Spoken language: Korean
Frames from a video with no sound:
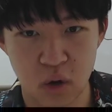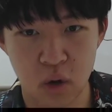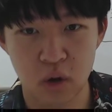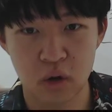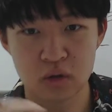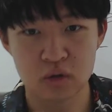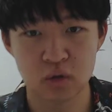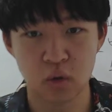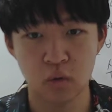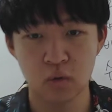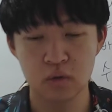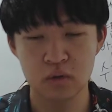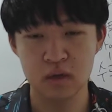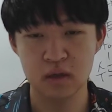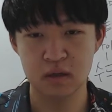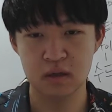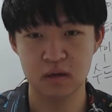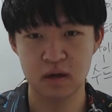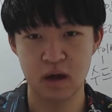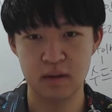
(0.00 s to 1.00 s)
더
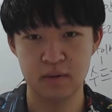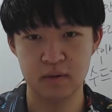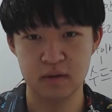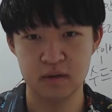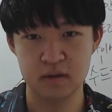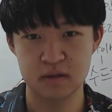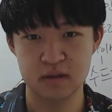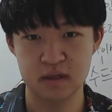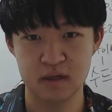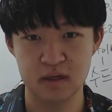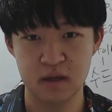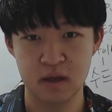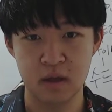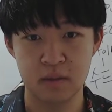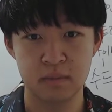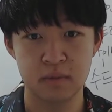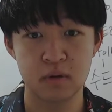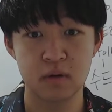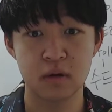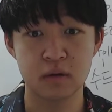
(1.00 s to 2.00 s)
좋은 일을 하면 이제
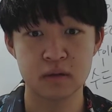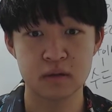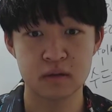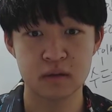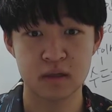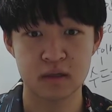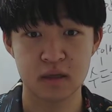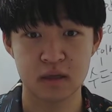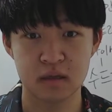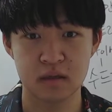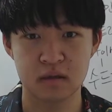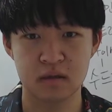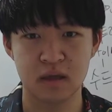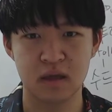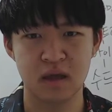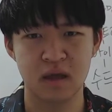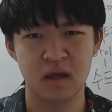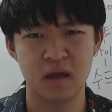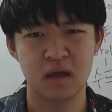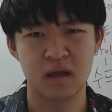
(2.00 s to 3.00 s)
플러스가
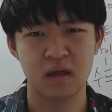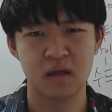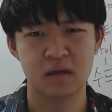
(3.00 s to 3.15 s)
되는데